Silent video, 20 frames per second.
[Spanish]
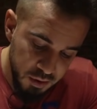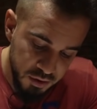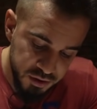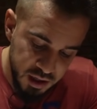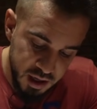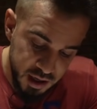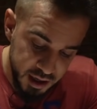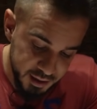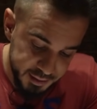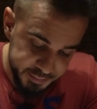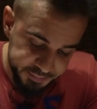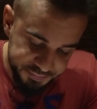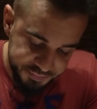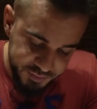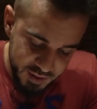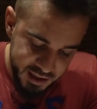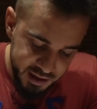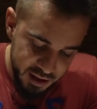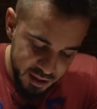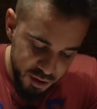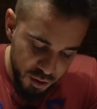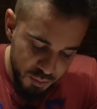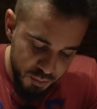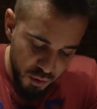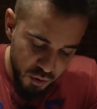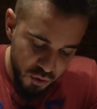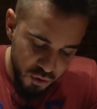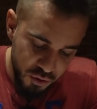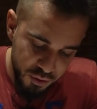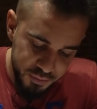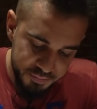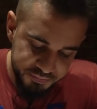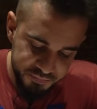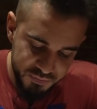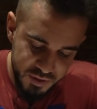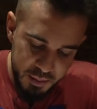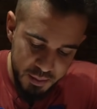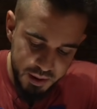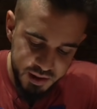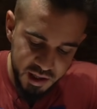Vamos a añadir un poco
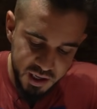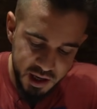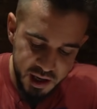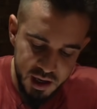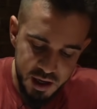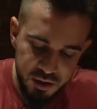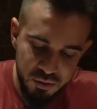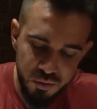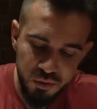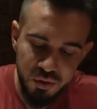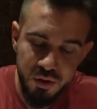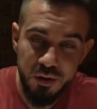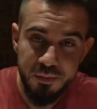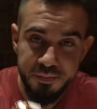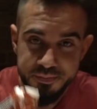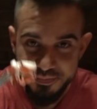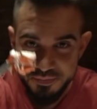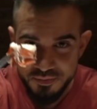de mantequilla al asunto.